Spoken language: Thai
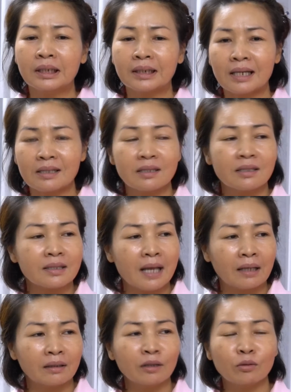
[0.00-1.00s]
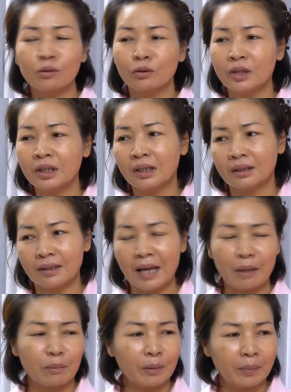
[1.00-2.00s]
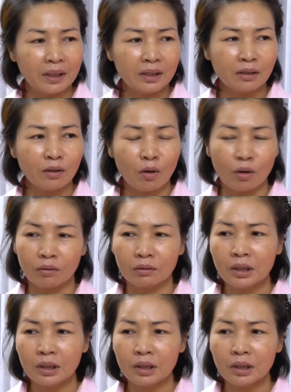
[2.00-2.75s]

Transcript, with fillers: การสื่อสารเทคโนโลยีต่างๆ มันเป็นเรื่องของ